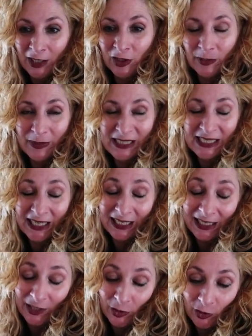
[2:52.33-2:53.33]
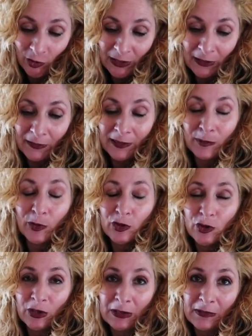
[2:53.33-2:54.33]
Lo que pasa es que, claro, es lo que decimos,
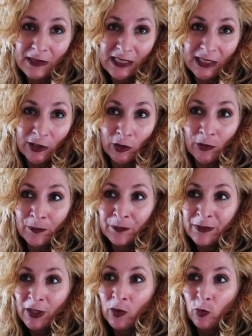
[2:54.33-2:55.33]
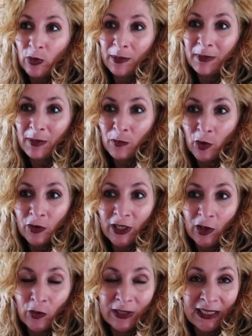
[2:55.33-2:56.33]
yo necesito una
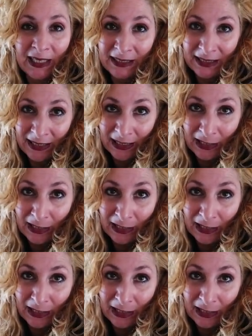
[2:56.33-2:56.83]
memoria y una tarjeta